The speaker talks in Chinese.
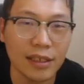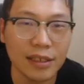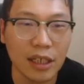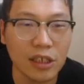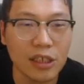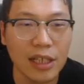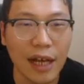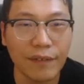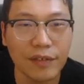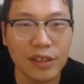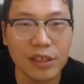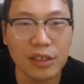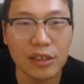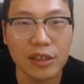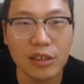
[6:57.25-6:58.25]
象吃 F
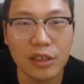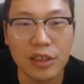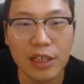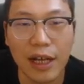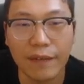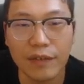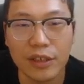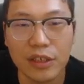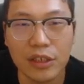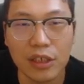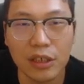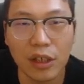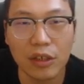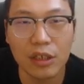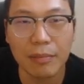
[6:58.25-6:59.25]
七，车吃 F 七，
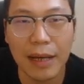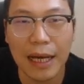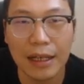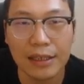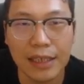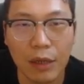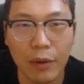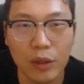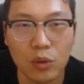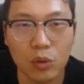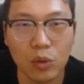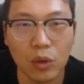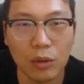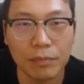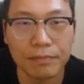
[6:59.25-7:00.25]
车到 E 八，加快速度。